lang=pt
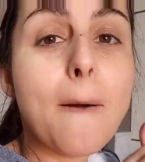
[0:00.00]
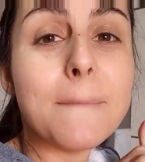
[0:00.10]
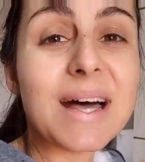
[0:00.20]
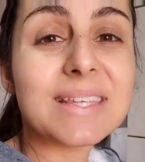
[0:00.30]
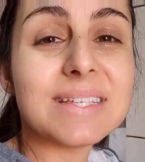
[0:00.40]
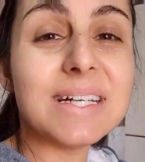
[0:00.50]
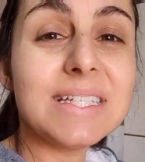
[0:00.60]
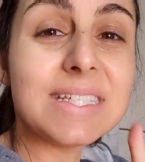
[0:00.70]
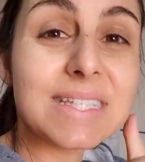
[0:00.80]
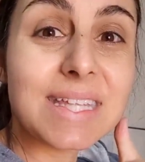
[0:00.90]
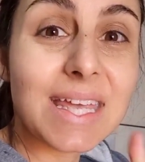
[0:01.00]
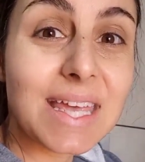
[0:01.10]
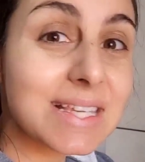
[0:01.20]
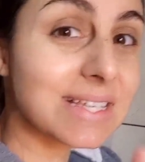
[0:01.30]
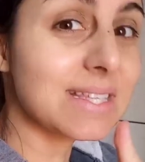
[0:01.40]
Mas antes,
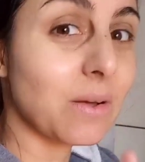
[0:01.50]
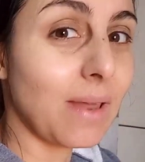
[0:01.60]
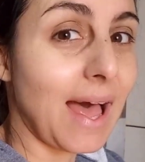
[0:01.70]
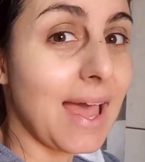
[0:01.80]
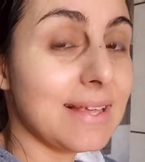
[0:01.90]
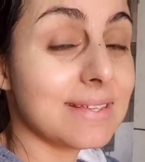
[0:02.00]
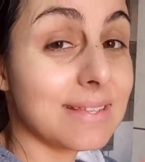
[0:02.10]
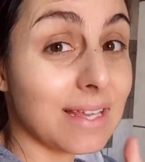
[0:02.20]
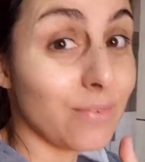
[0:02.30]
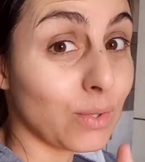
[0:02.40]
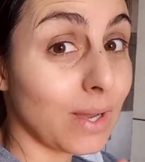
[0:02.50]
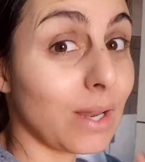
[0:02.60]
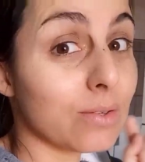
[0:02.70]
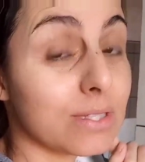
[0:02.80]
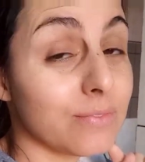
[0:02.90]
deixa seu like, se inscreva no
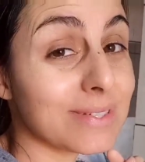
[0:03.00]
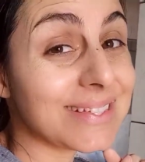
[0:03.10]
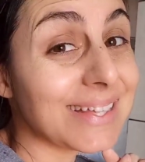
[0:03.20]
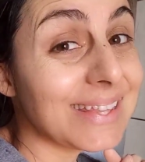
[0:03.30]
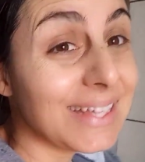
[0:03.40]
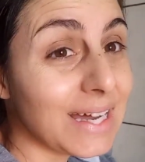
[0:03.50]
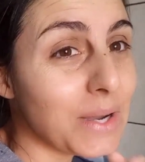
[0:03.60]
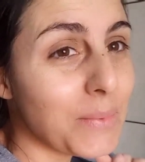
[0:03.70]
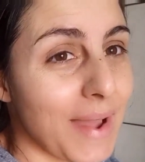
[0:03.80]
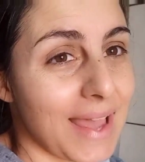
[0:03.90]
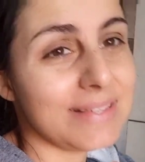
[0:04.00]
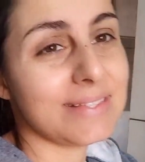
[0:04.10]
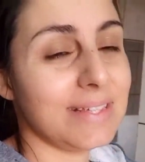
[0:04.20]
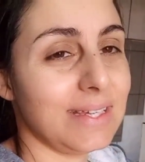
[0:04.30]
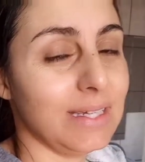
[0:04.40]
canal se você não é
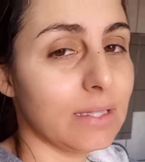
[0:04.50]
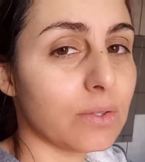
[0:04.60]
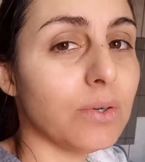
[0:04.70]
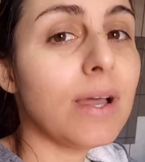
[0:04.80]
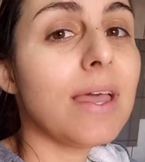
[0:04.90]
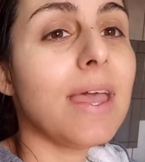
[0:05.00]
inscrito.